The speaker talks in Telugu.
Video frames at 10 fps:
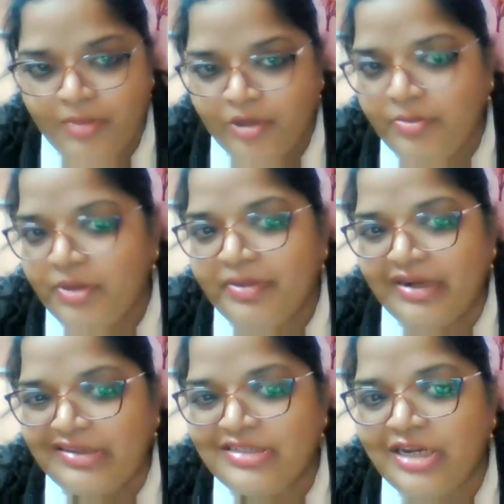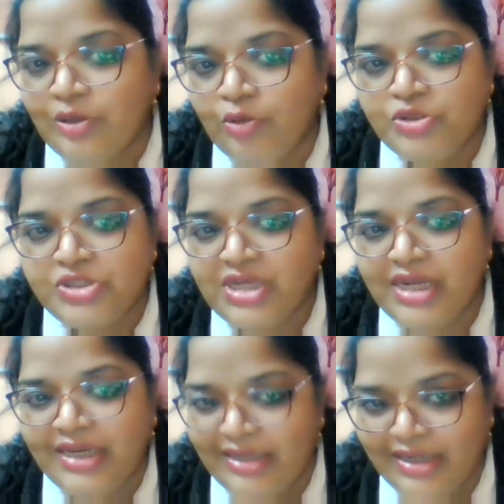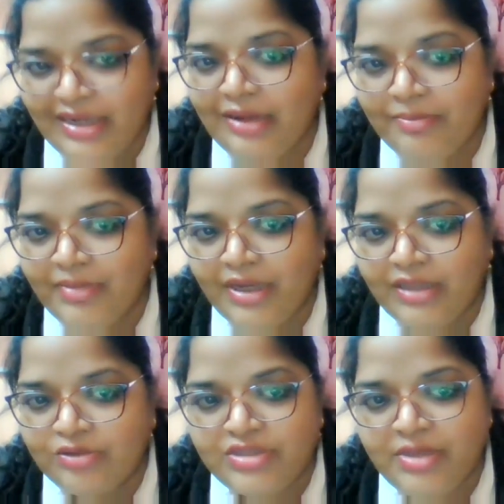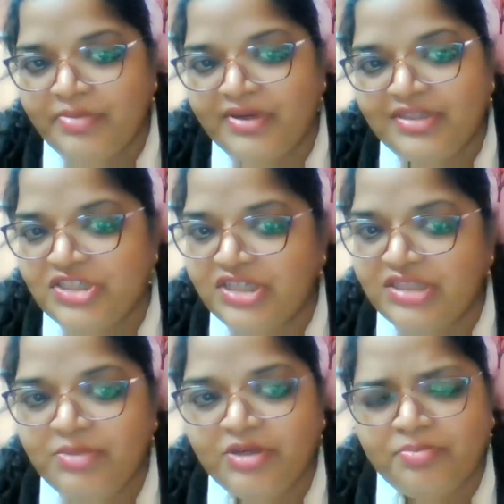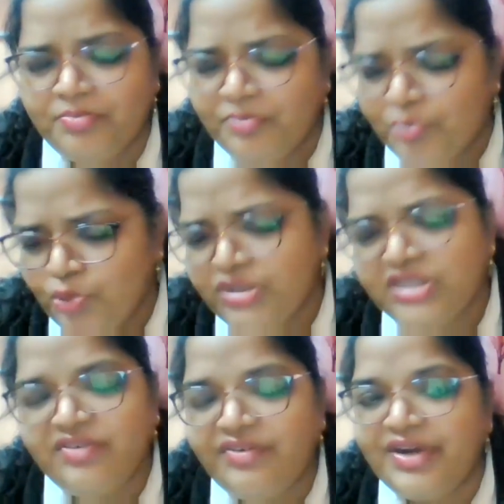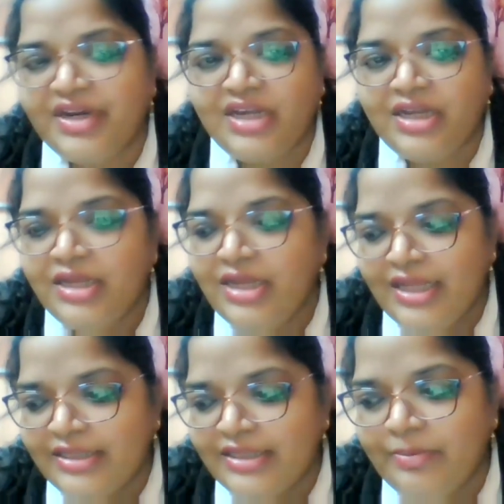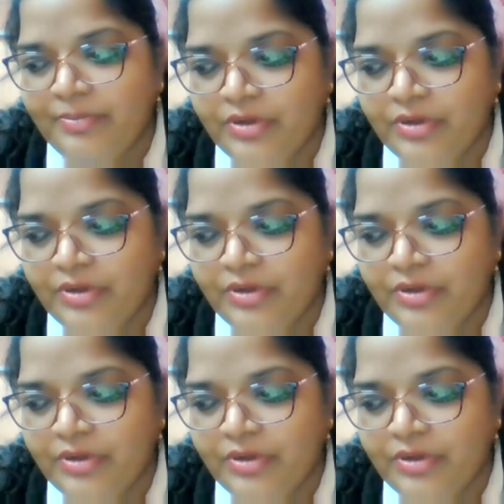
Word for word: మీకు మీ పర్సనల్ కోచ్ కానీ ఇలా మాతో సంప్రదించినైతే మీకు పూర్తిగా వివరంగా తెల్